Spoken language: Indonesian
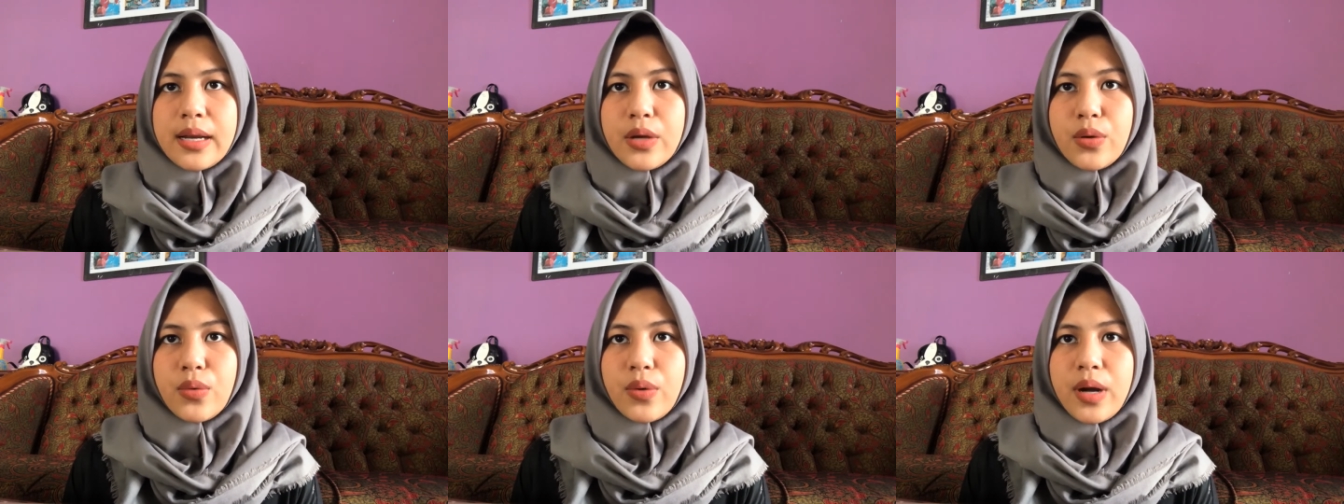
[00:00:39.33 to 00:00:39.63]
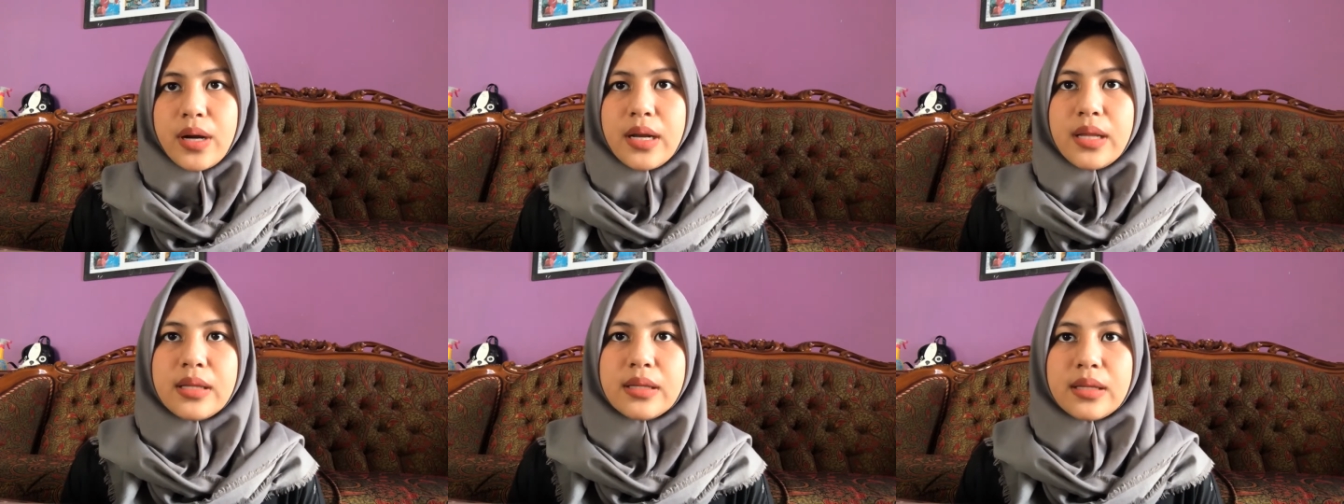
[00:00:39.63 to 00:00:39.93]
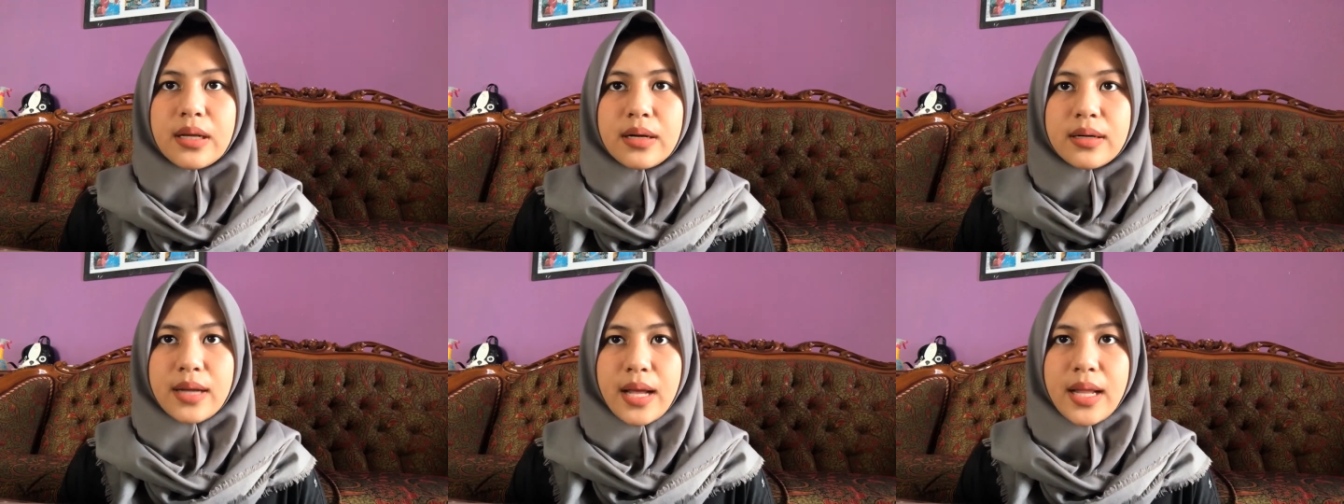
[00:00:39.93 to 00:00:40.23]
lingkungan
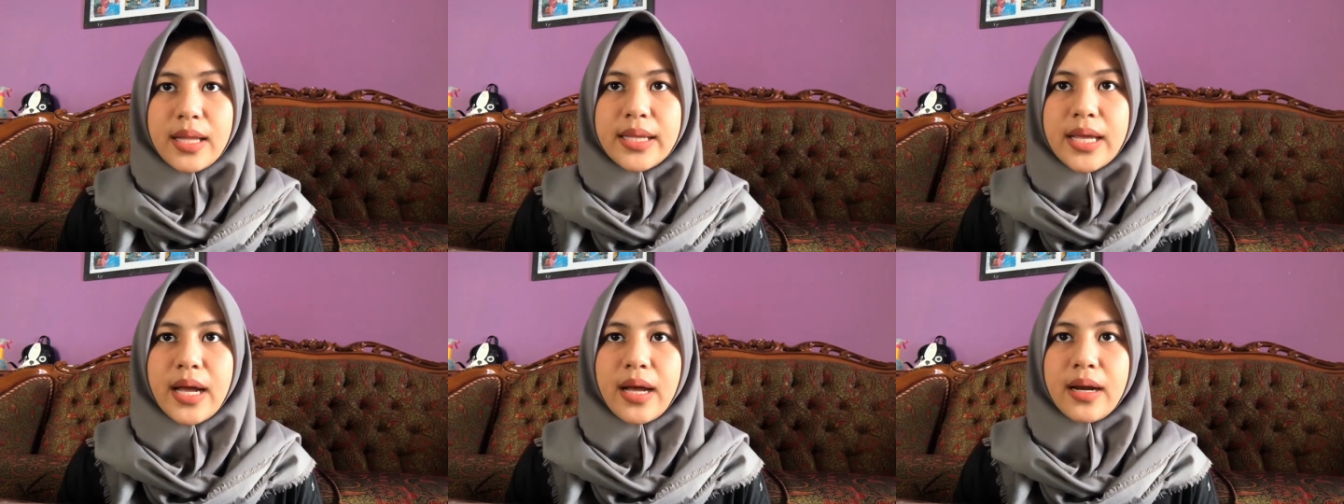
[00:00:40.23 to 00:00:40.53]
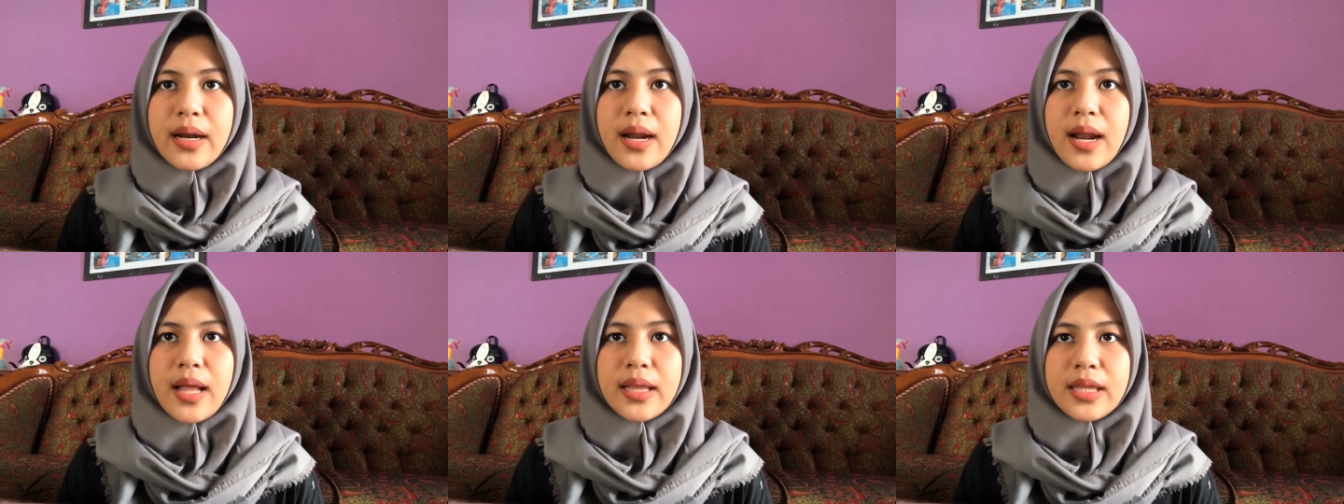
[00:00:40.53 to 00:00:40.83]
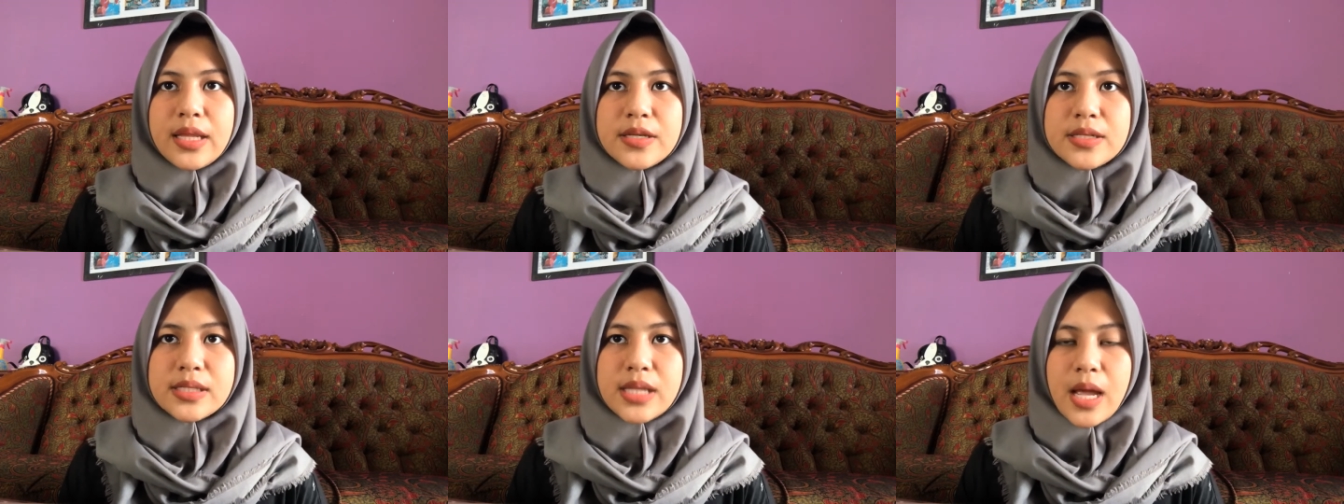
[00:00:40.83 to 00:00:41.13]
internal yang
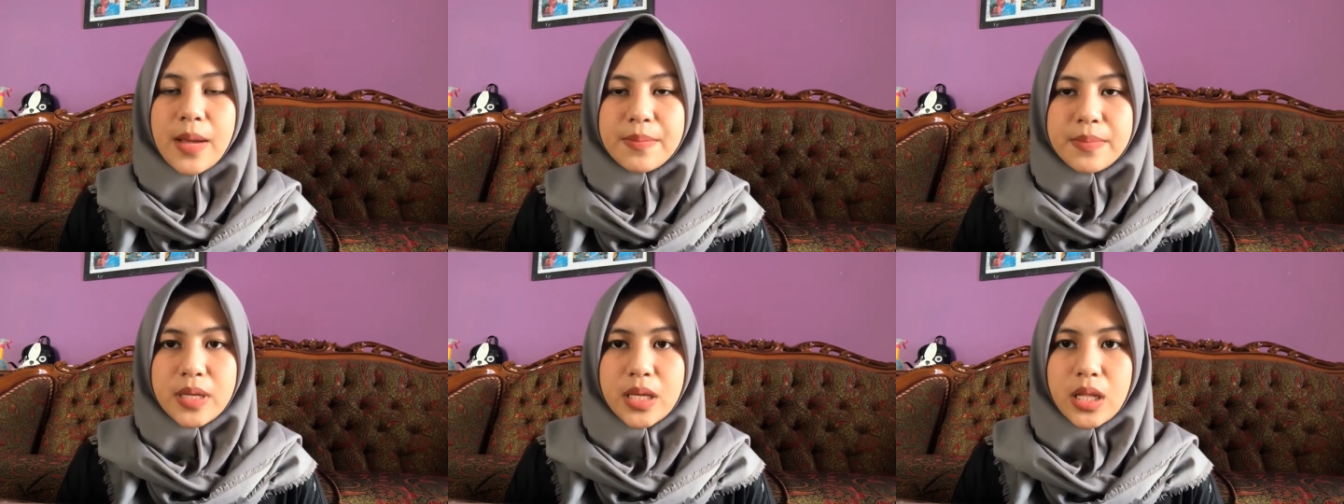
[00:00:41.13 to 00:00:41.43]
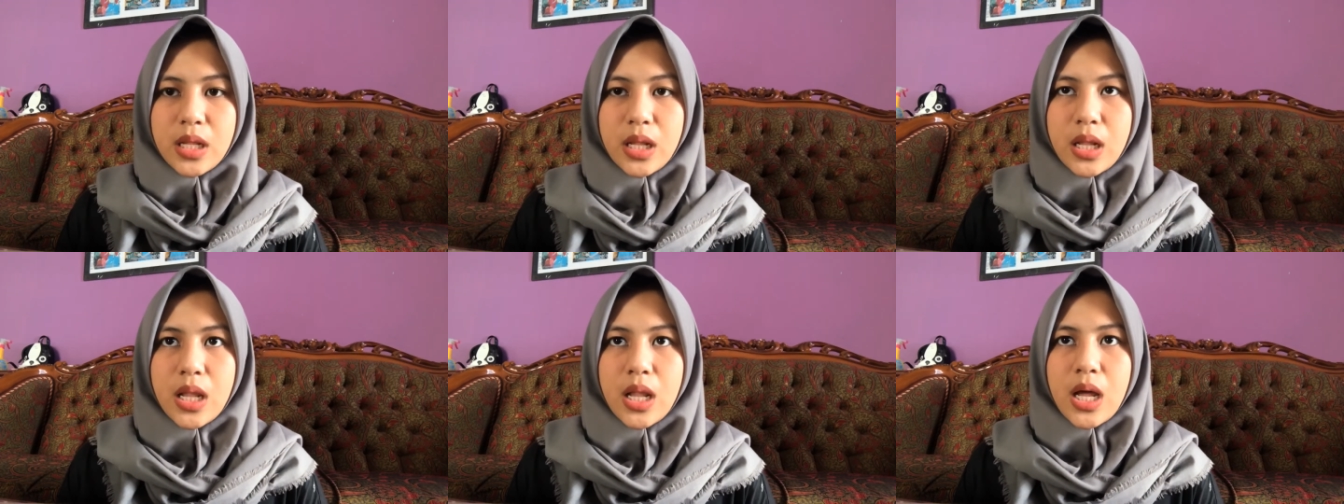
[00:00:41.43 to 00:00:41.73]
relatif stabil.